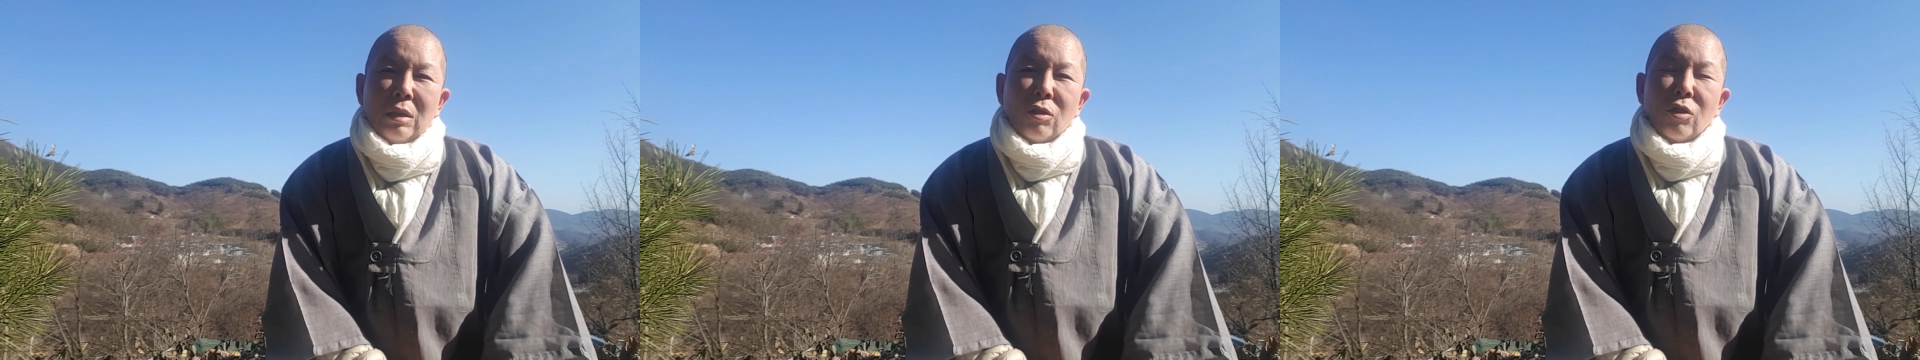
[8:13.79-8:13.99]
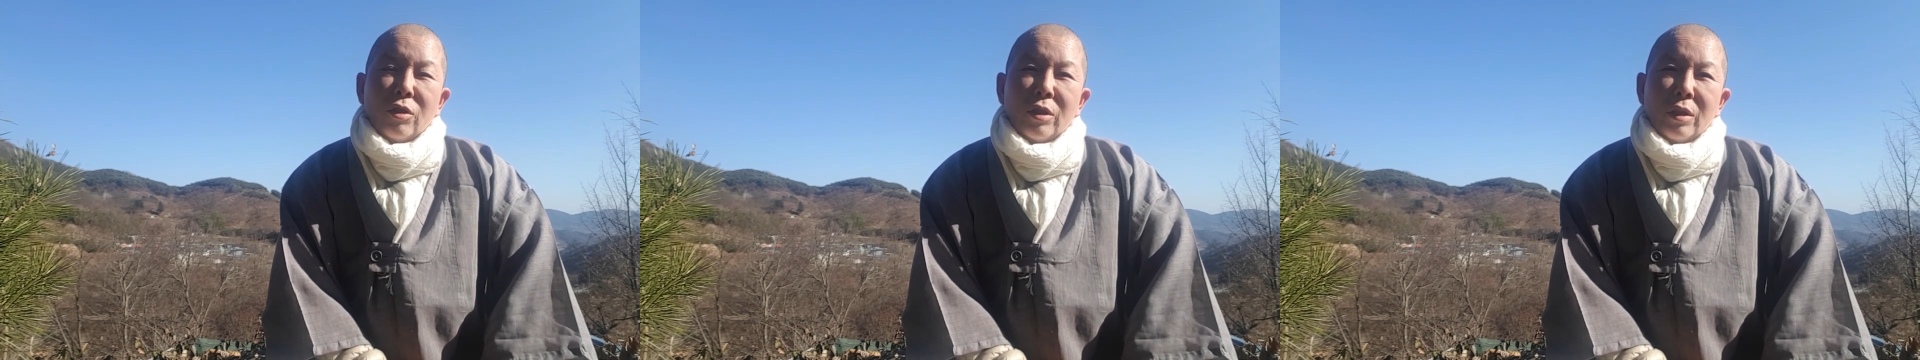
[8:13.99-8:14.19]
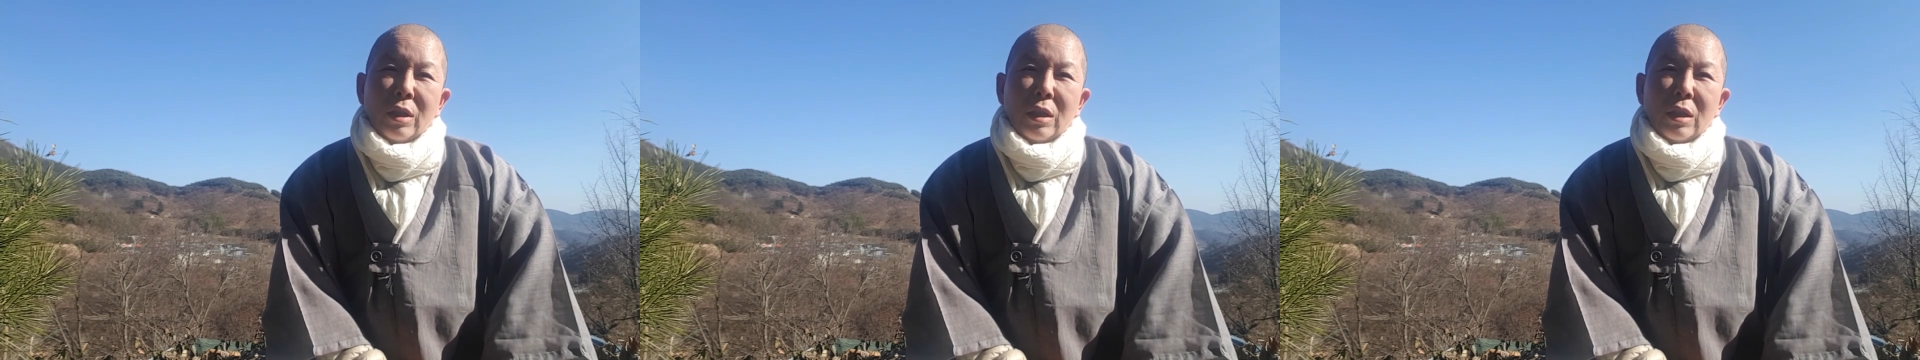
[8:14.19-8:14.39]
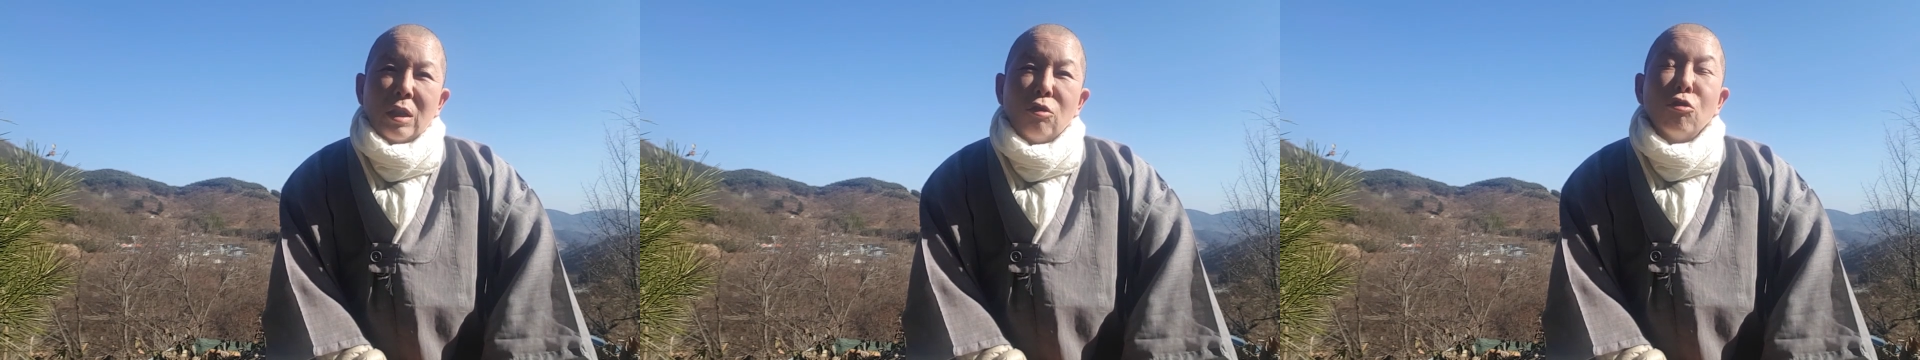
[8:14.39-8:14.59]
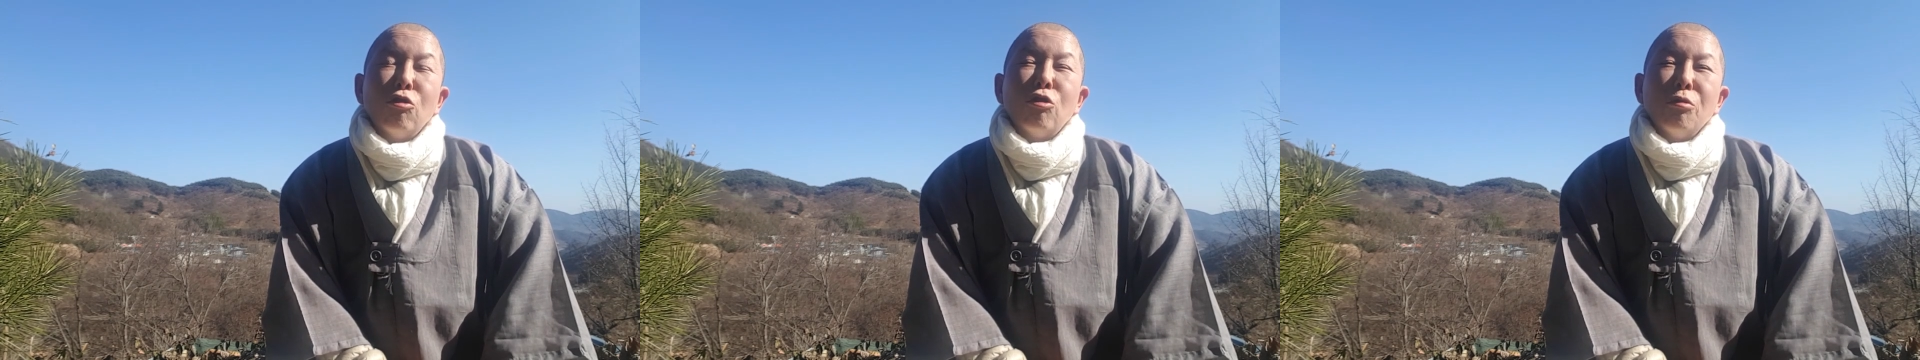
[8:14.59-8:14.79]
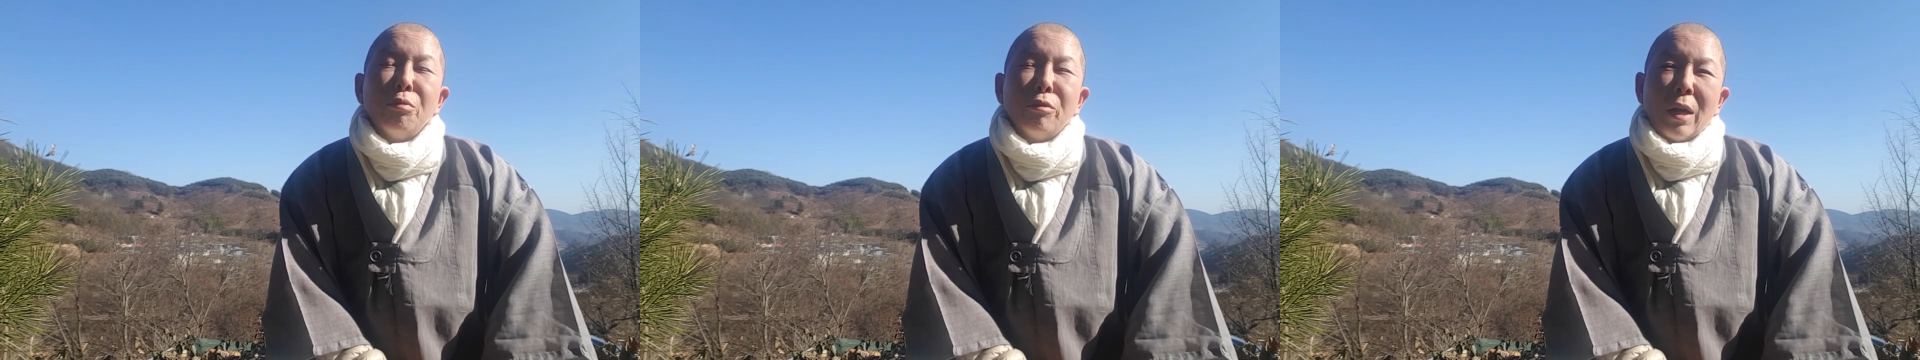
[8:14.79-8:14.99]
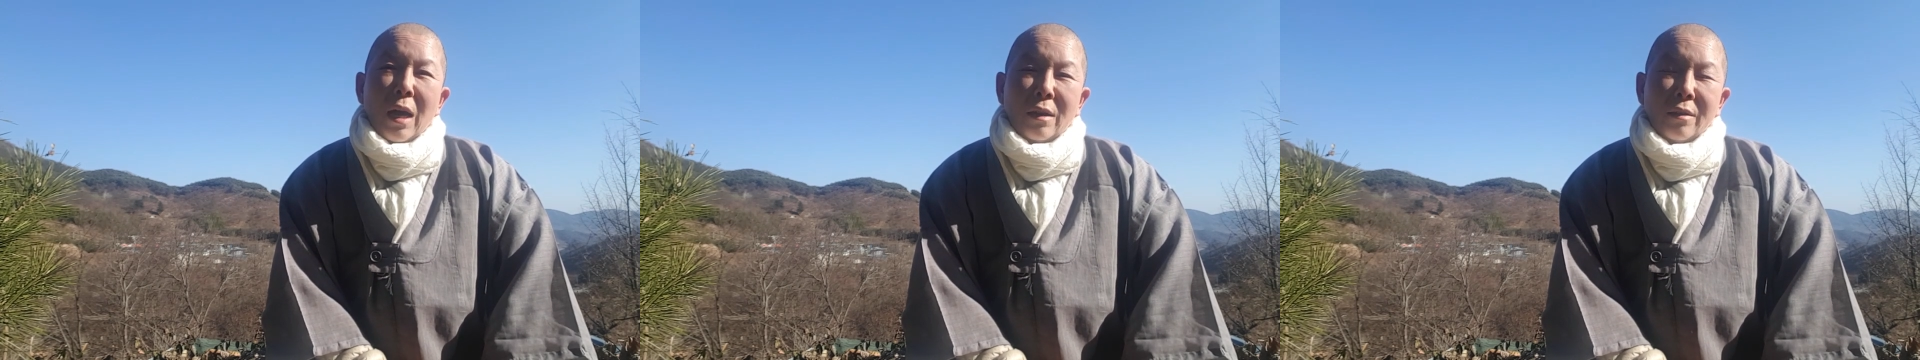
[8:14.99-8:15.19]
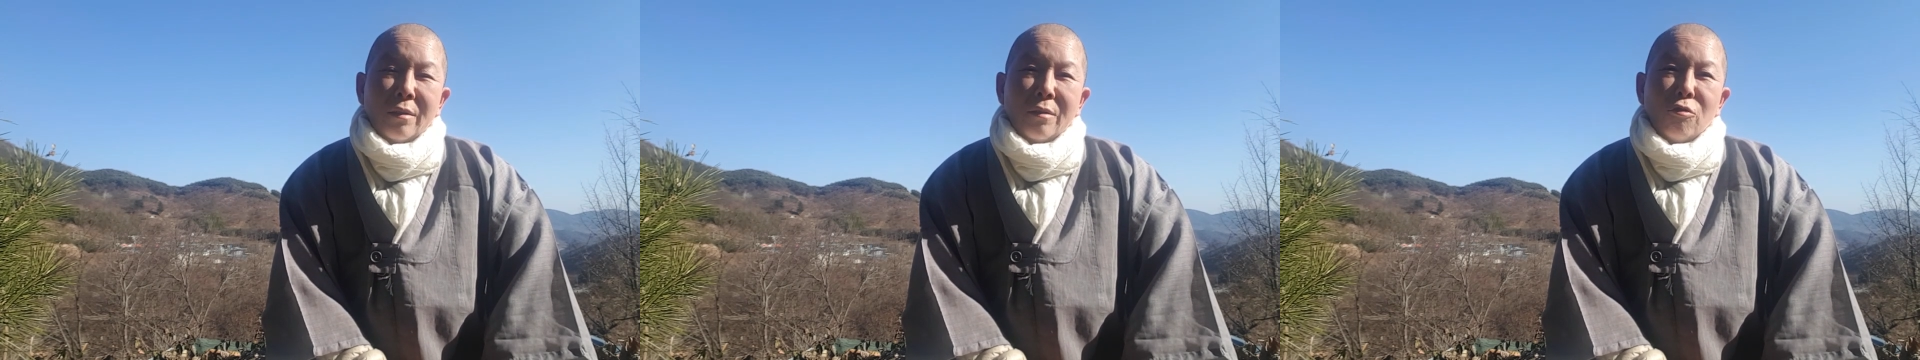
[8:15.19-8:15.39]
저는
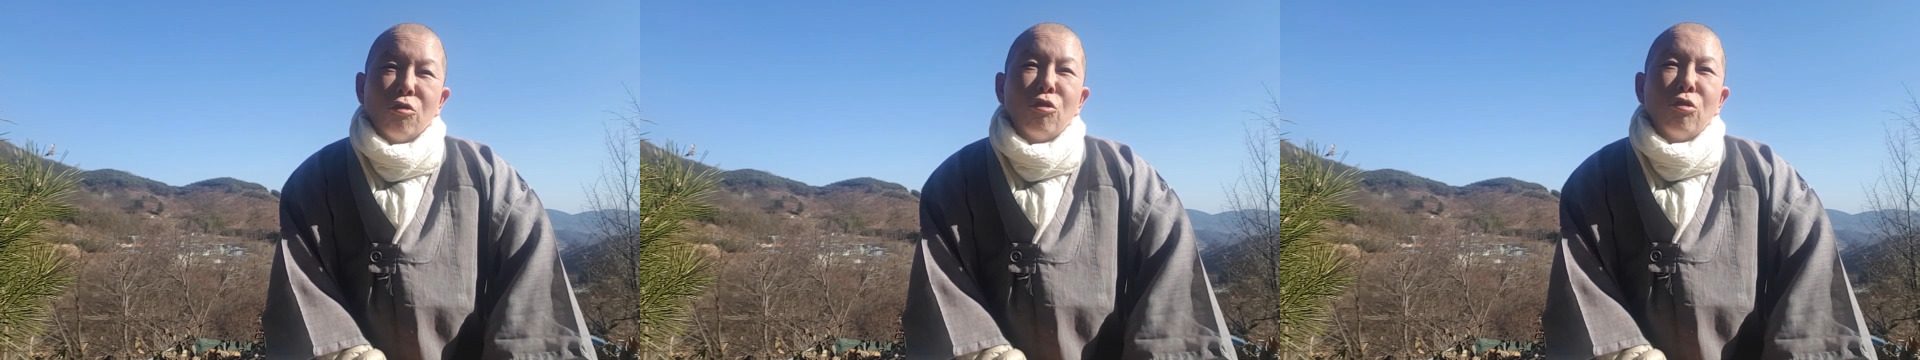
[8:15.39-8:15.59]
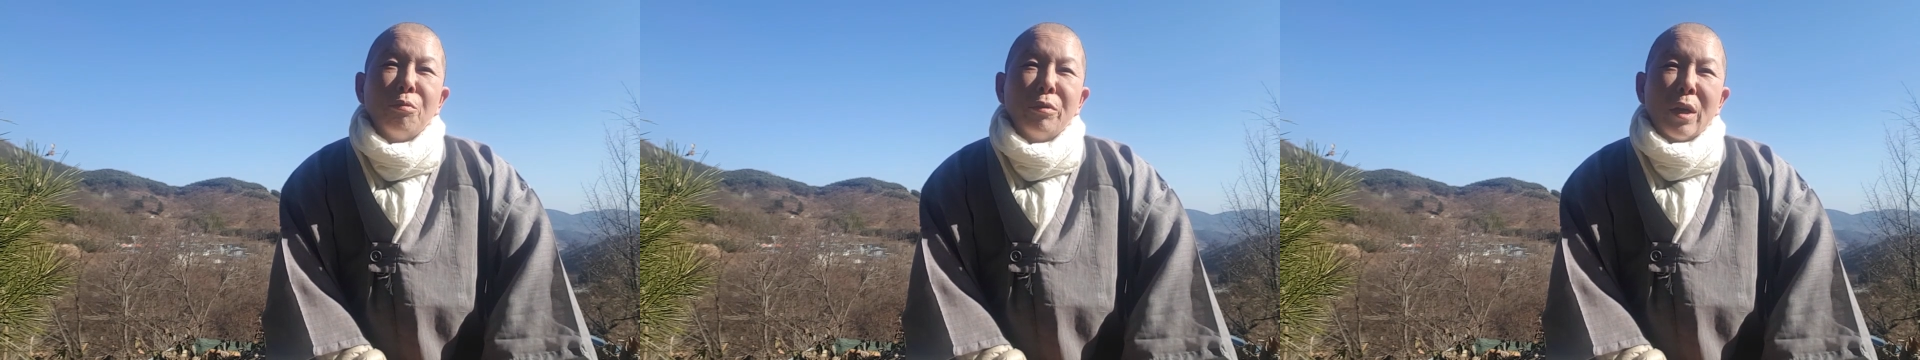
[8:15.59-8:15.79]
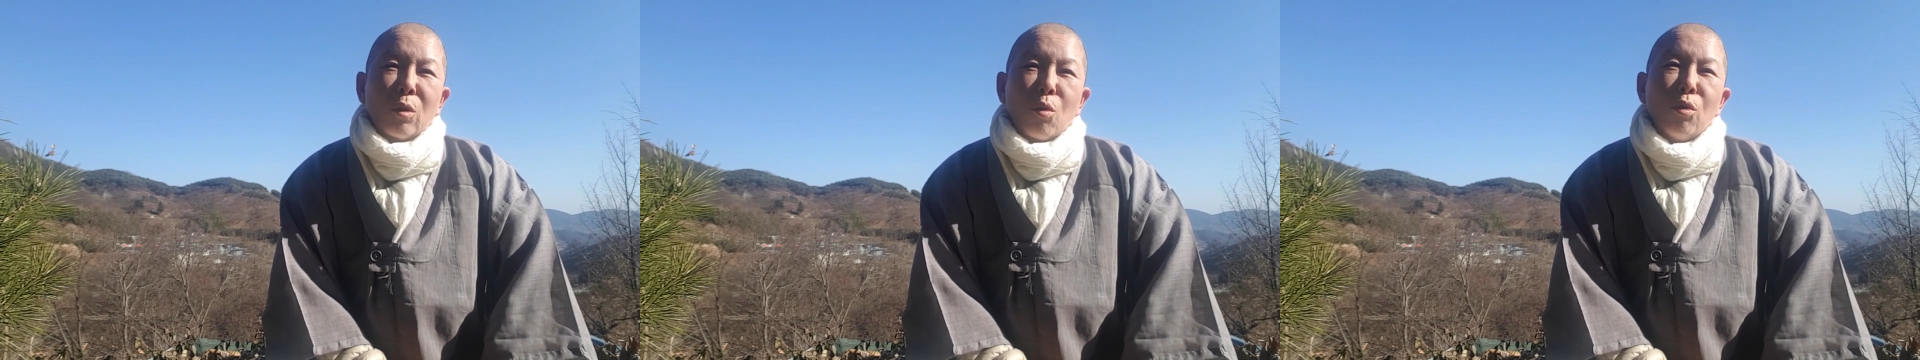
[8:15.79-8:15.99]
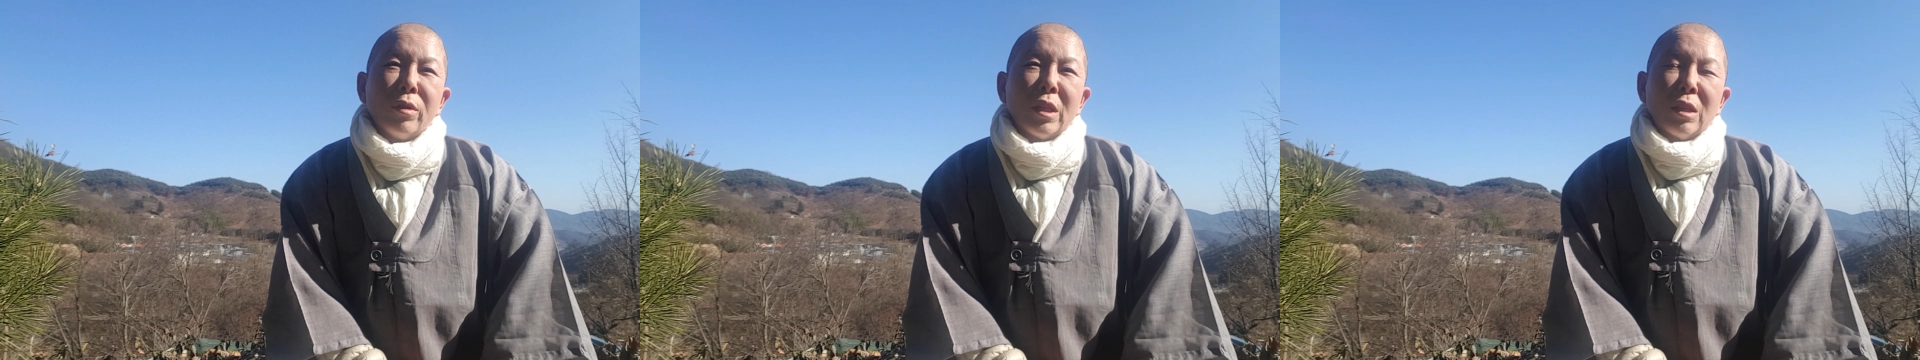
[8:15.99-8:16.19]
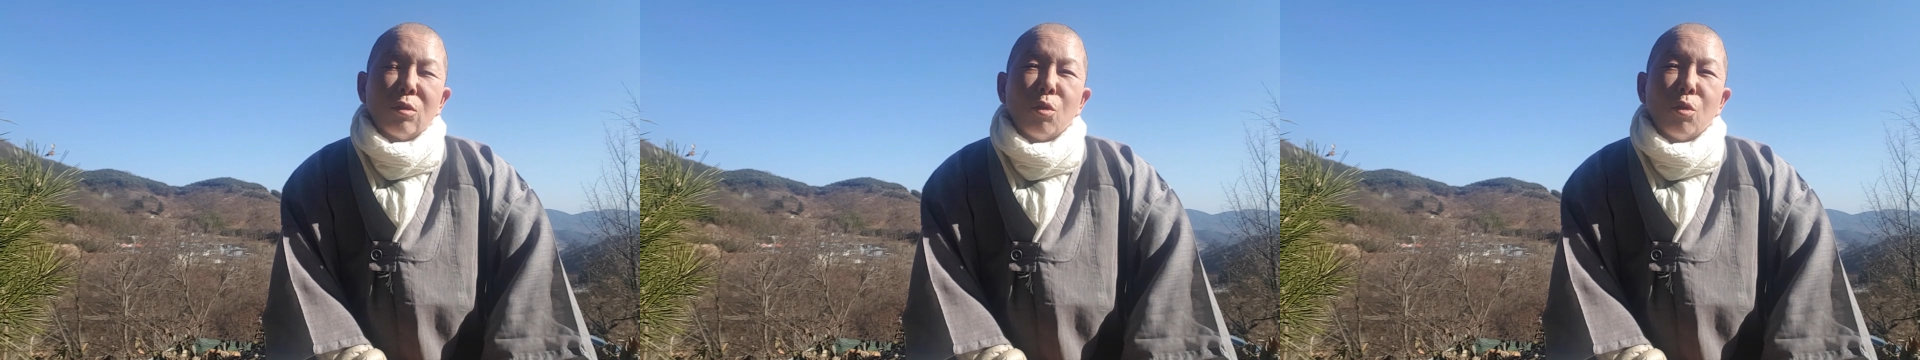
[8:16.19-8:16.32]
유튜브라는 유튜브의 꽃,